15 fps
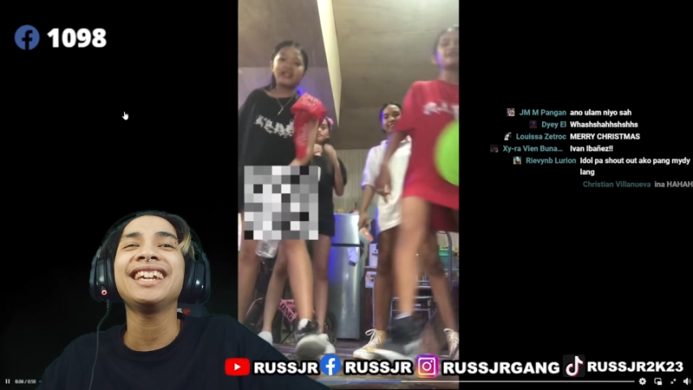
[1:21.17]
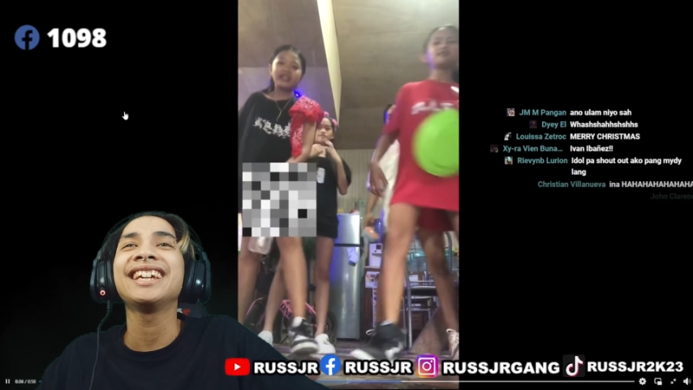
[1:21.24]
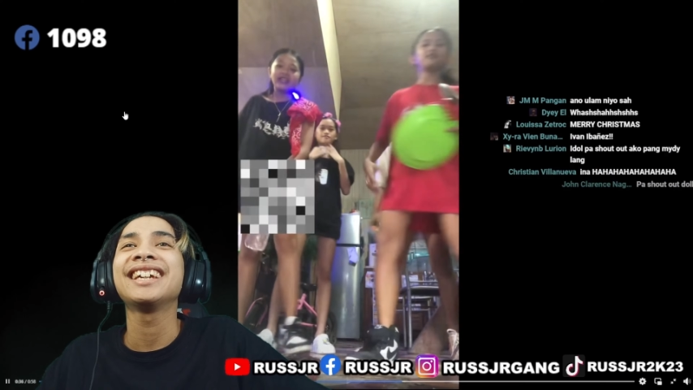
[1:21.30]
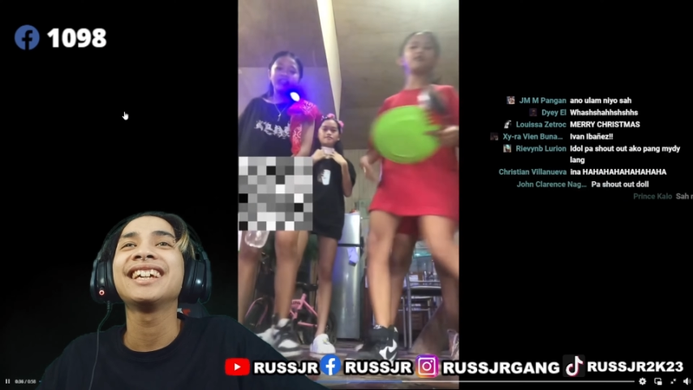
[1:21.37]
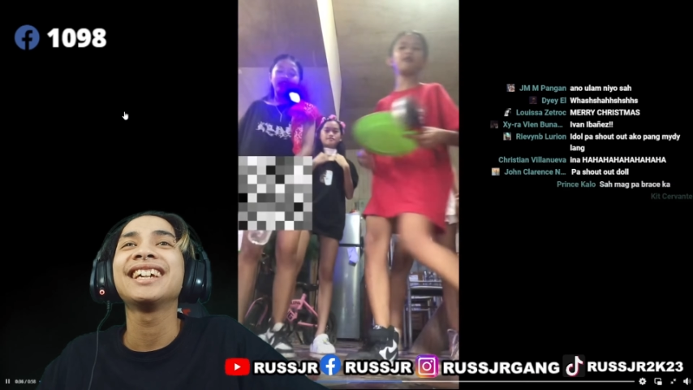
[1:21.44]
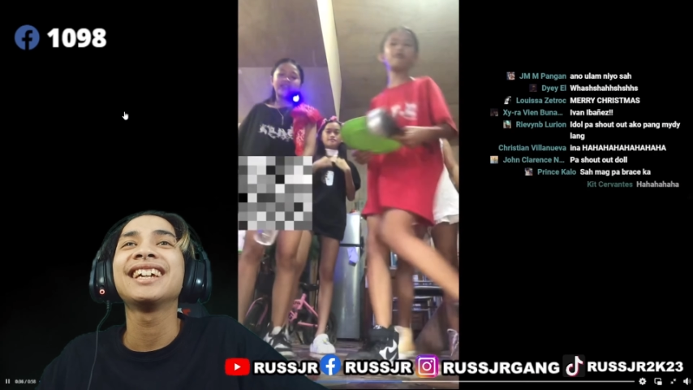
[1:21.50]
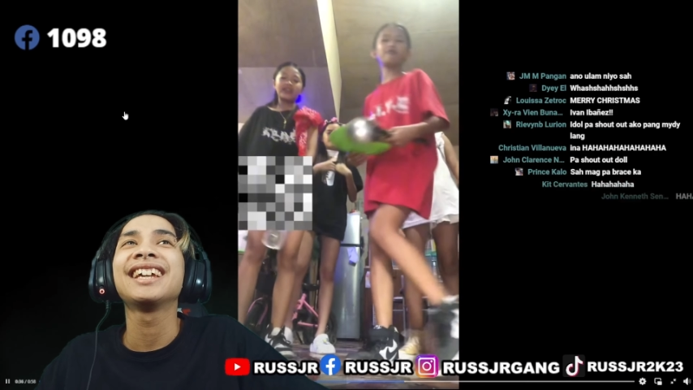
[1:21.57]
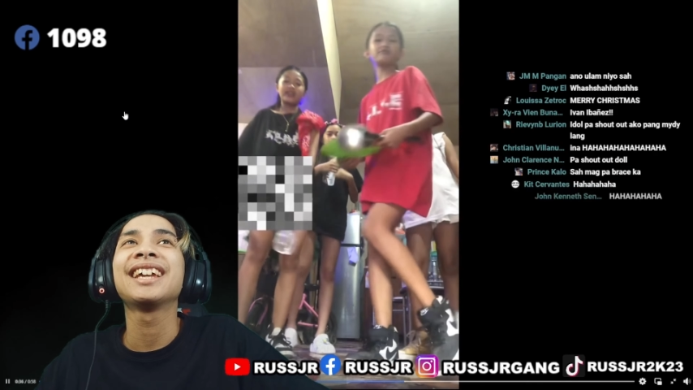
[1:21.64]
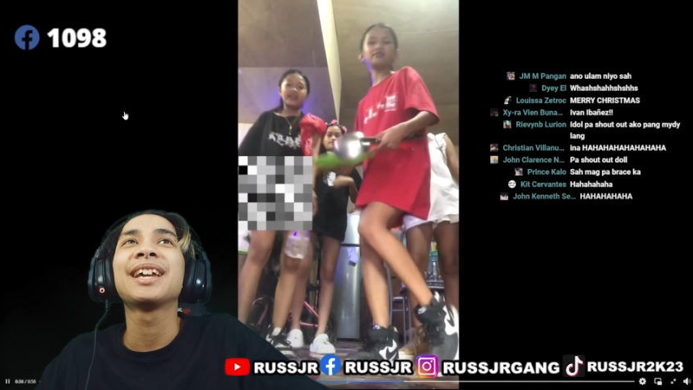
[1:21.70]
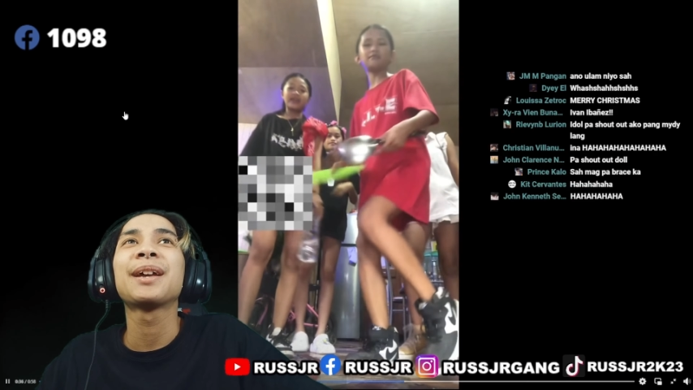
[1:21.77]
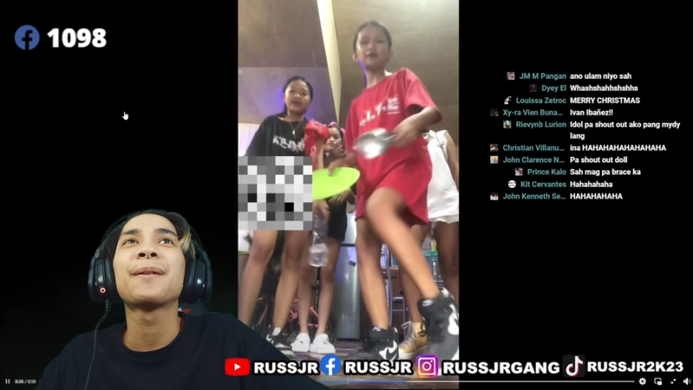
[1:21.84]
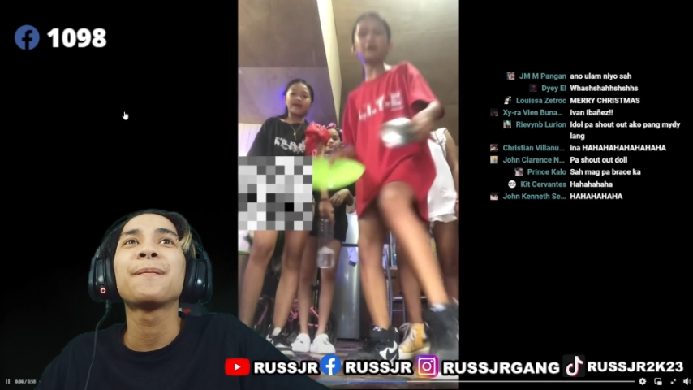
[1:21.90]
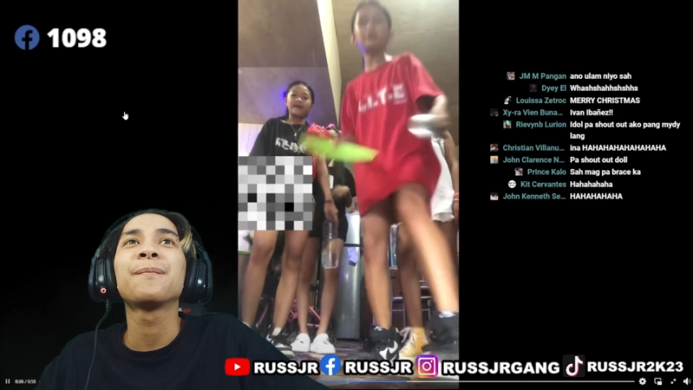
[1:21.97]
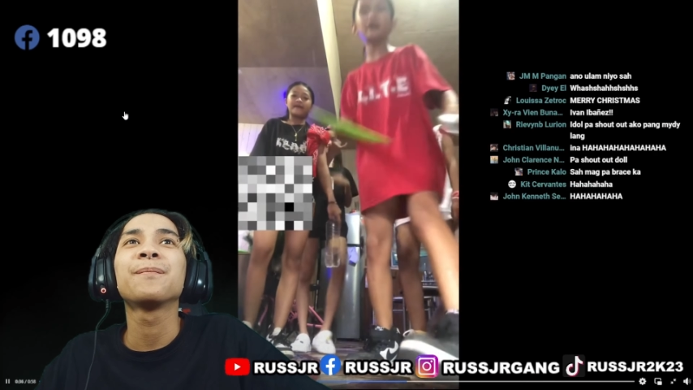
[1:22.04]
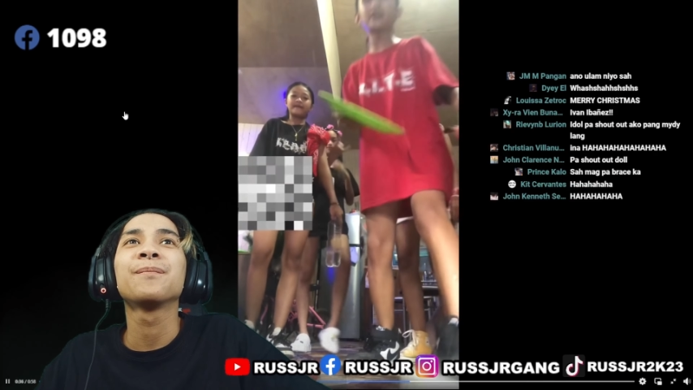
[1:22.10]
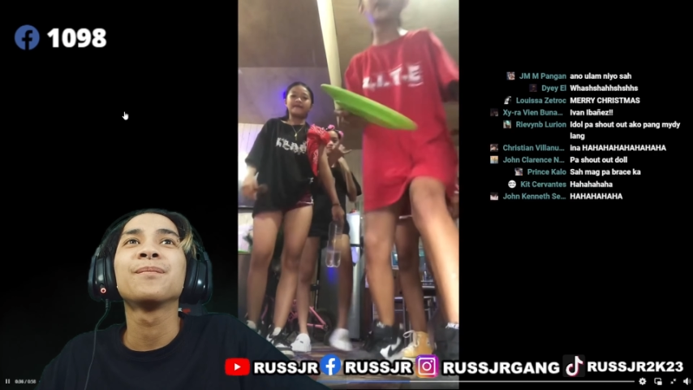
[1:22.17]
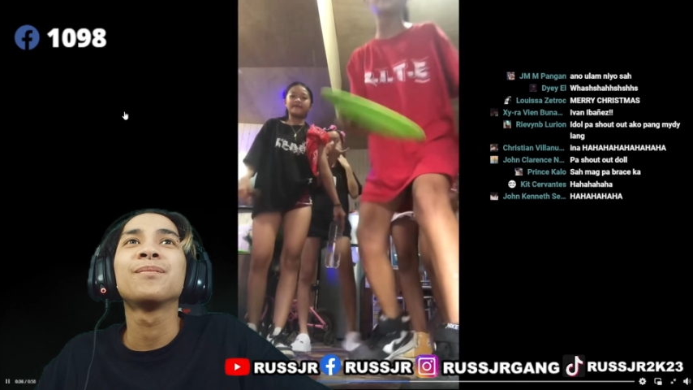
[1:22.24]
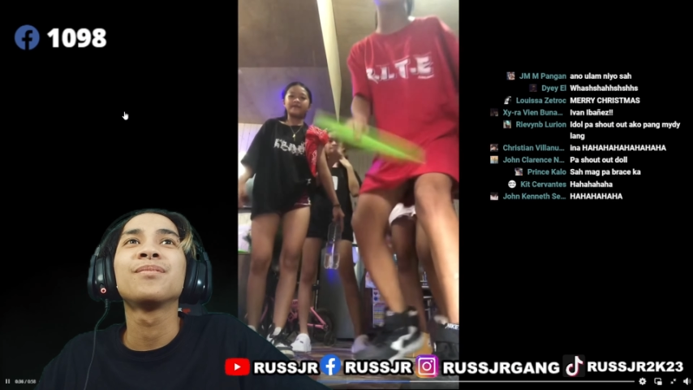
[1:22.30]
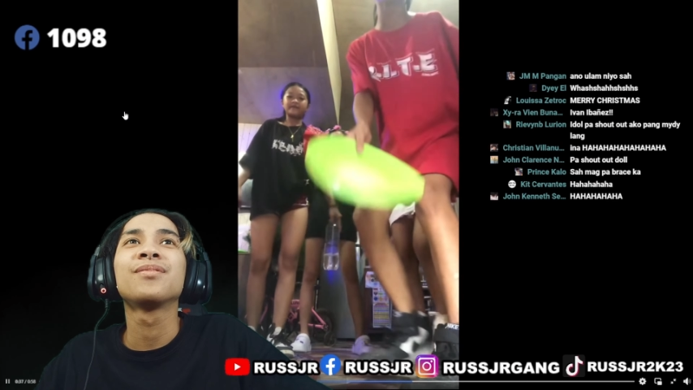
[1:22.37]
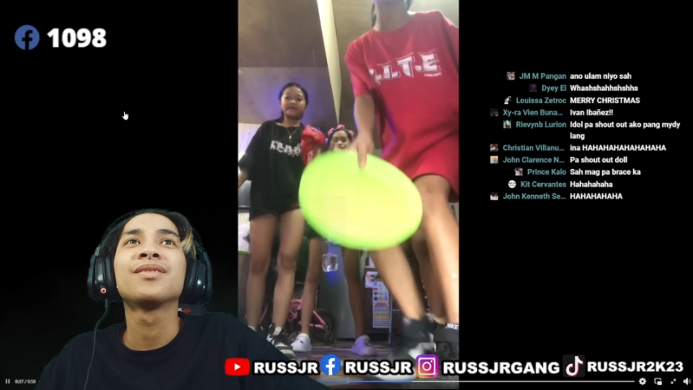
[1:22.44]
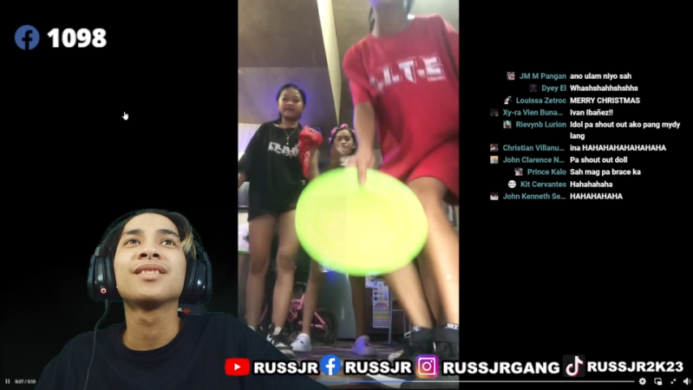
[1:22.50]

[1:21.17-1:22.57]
Oh, di ba may kainan?